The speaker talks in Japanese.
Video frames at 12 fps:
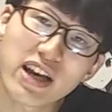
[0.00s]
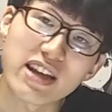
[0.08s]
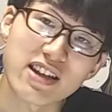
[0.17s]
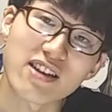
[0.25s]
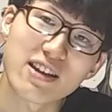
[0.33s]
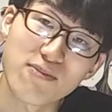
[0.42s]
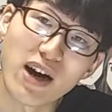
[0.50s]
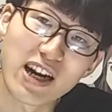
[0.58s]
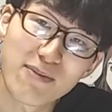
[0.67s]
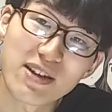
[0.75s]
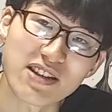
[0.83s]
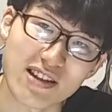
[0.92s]
ない作品もあ
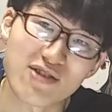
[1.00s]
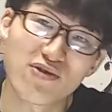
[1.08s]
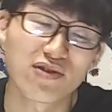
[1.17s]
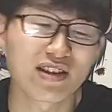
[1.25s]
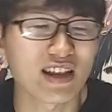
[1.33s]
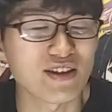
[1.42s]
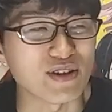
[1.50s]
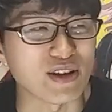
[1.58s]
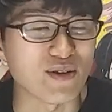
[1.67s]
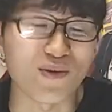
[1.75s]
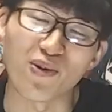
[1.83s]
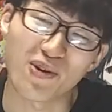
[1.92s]
りますんで、そういったんで、
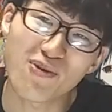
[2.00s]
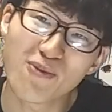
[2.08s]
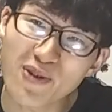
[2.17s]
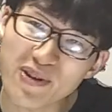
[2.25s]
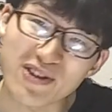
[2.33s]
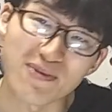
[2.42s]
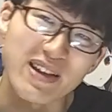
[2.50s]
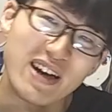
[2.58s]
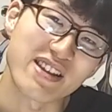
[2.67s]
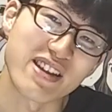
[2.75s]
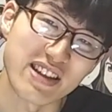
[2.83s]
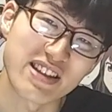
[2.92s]
これおもろいぞみたいなの
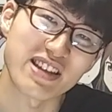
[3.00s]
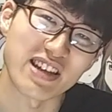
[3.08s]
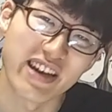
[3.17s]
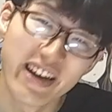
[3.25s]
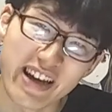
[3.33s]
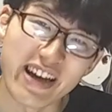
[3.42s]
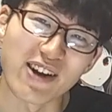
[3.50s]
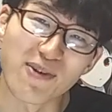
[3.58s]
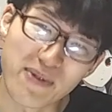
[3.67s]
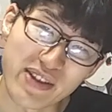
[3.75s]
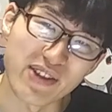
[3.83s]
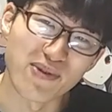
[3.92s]
あったんで、ぜひ、えー、
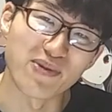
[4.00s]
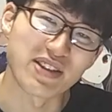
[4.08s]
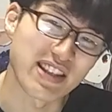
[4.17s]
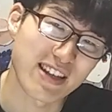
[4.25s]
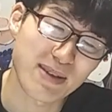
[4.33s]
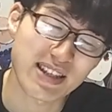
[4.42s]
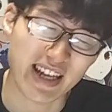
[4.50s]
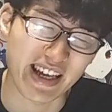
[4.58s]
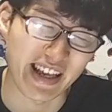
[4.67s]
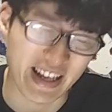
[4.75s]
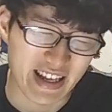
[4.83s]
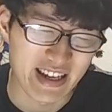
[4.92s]
コメント欄の方教えていただきます。大変、